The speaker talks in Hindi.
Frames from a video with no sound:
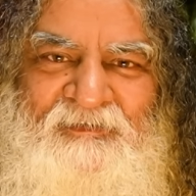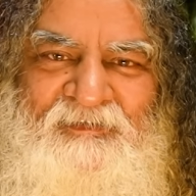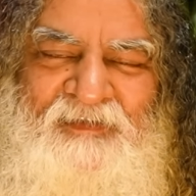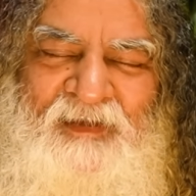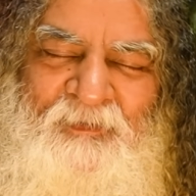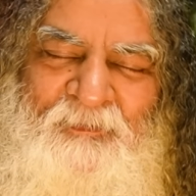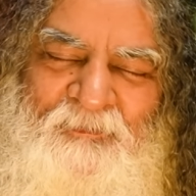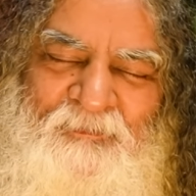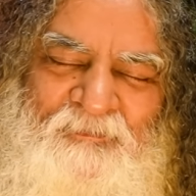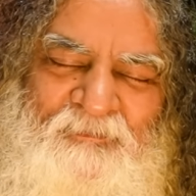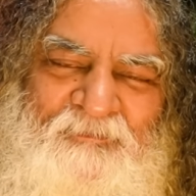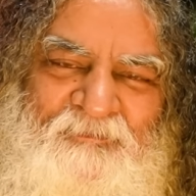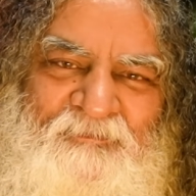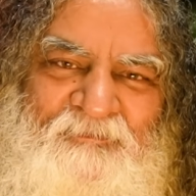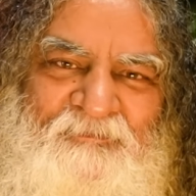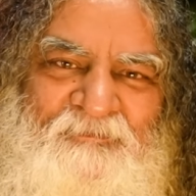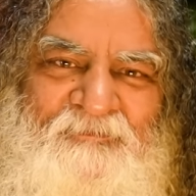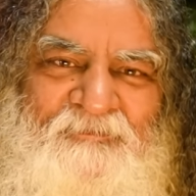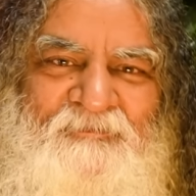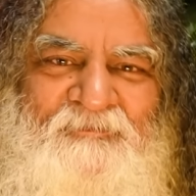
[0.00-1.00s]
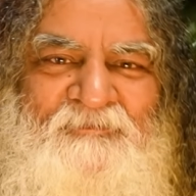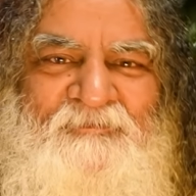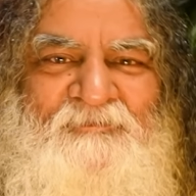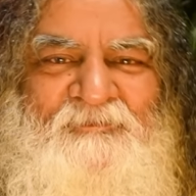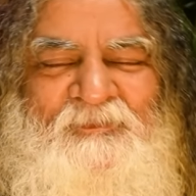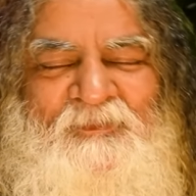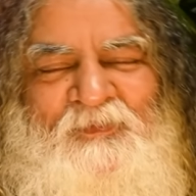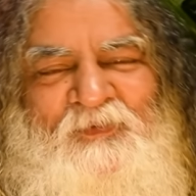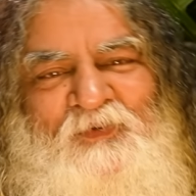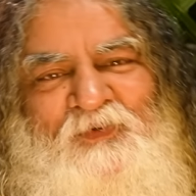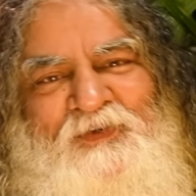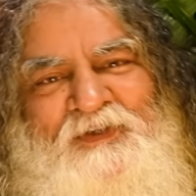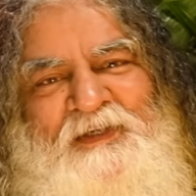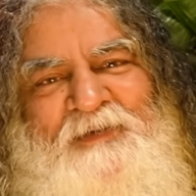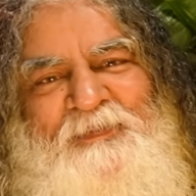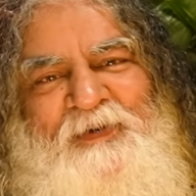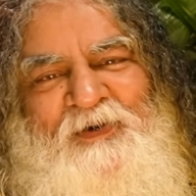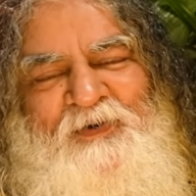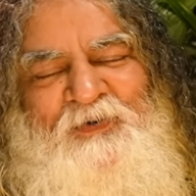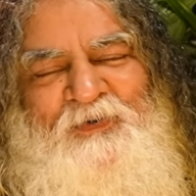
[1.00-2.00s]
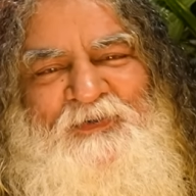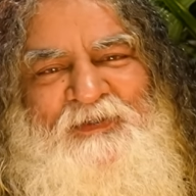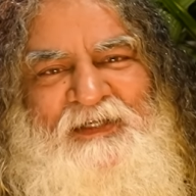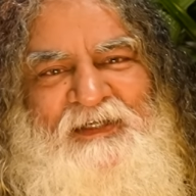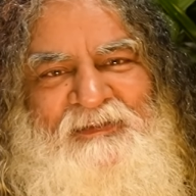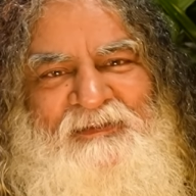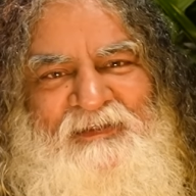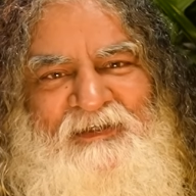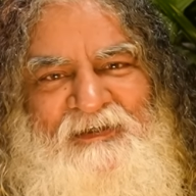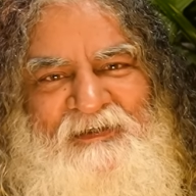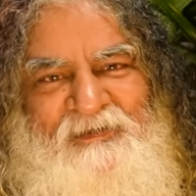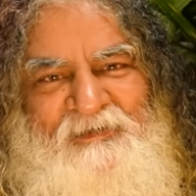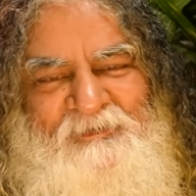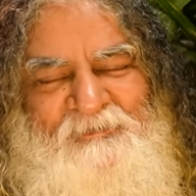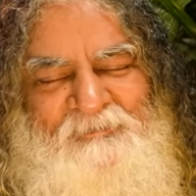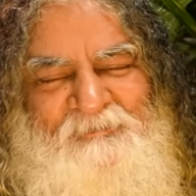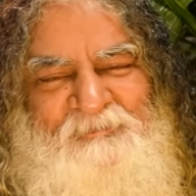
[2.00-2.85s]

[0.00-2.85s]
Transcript: सब उसी में खो जाता है